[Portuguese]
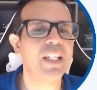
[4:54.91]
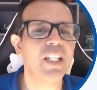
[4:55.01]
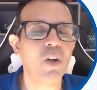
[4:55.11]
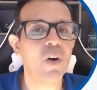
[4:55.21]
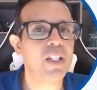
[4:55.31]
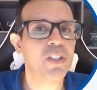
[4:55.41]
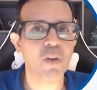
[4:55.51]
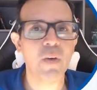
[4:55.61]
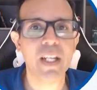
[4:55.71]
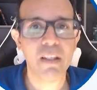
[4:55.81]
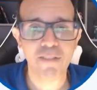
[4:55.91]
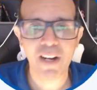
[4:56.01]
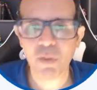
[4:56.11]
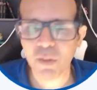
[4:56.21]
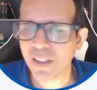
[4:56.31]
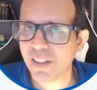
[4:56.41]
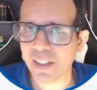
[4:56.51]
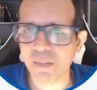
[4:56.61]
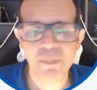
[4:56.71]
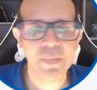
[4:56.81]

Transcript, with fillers: e olha só o que, é que vai acontecer.